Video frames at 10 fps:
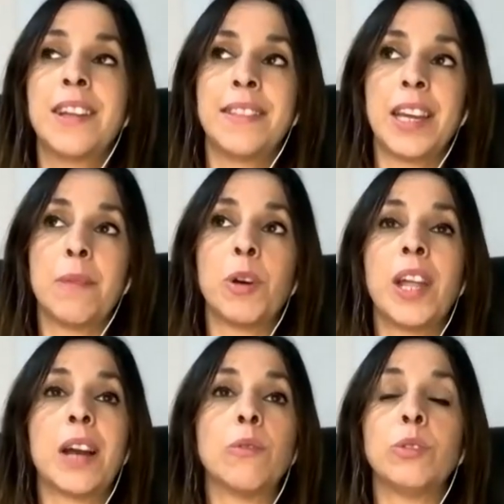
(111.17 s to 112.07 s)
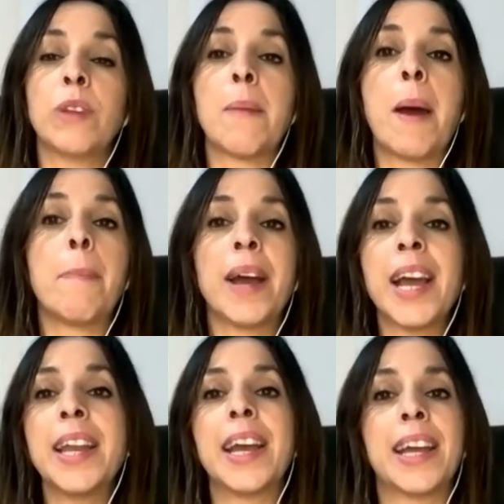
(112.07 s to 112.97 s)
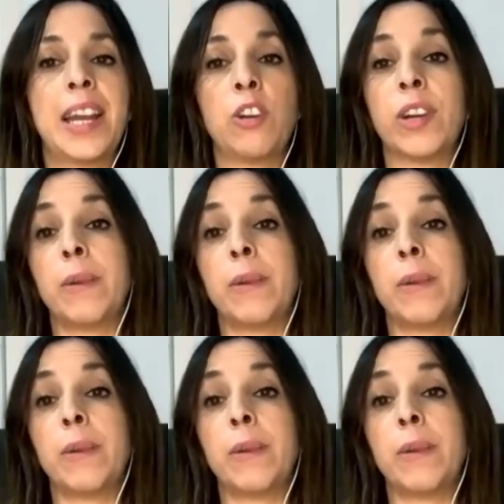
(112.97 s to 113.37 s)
digamos, de las culturas más paganas, que eran los que